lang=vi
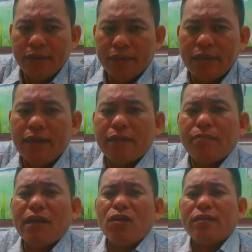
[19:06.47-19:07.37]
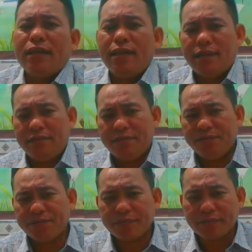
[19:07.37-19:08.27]
trời đất bà con thấy không
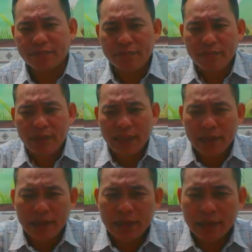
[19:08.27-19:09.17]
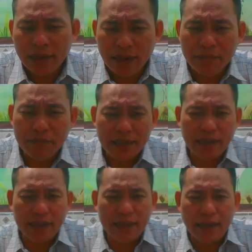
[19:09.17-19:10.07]
nó lên mà
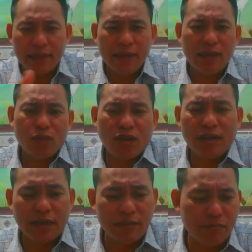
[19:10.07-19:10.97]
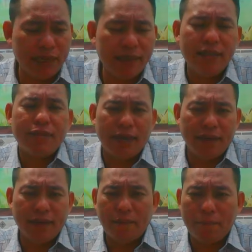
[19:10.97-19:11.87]
riêng cái giấy tờ của nó không mà như
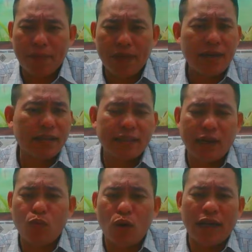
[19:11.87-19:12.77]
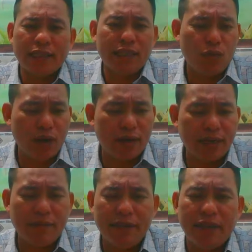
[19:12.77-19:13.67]
vậy đó nó có sà quần sà quần
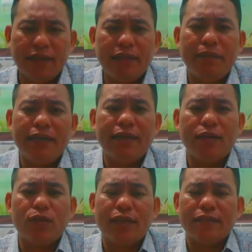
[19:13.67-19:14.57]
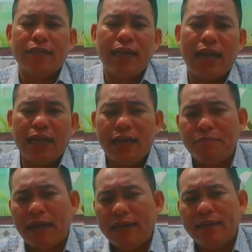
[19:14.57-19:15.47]
ra bây giờ thì bây giờ nó thật sự ai là
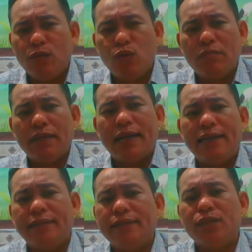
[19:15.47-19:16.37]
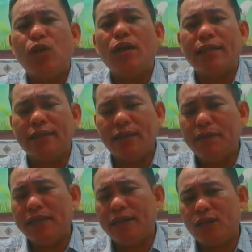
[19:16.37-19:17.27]
mạnh thường quân mà ngày xưa cho cảnh tê
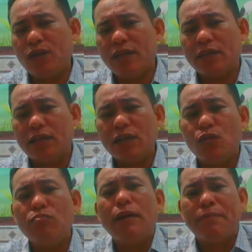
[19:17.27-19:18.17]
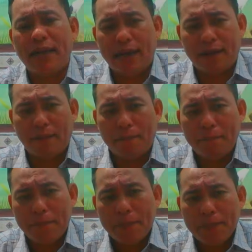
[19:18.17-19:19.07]
bây giờ tao nó tức cũng bầm ra
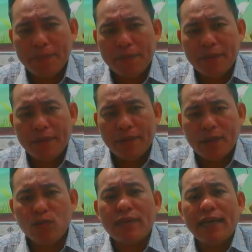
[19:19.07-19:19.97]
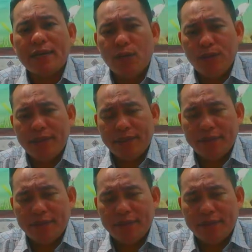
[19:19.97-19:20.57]
cũng cây cứu chứ